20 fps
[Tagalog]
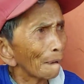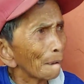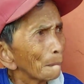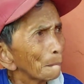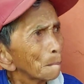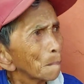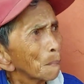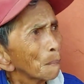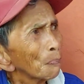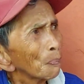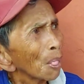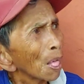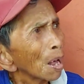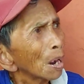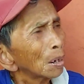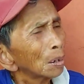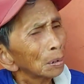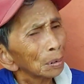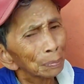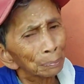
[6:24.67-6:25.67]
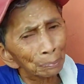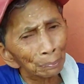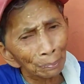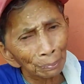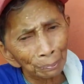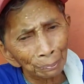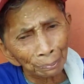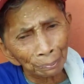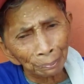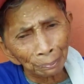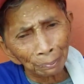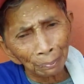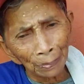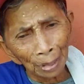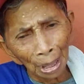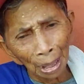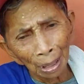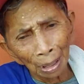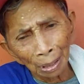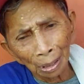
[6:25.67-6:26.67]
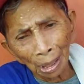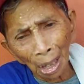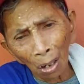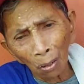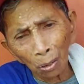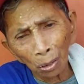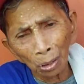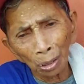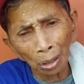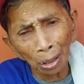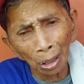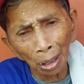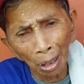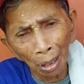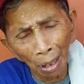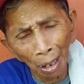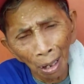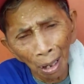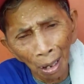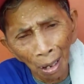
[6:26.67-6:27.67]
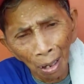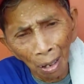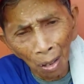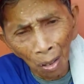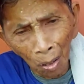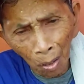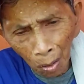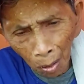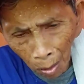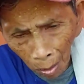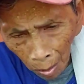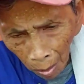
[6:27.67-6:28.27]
ito, ito, ito. Magkano daw to? Daw, Silipin mo daw kung magkano yan.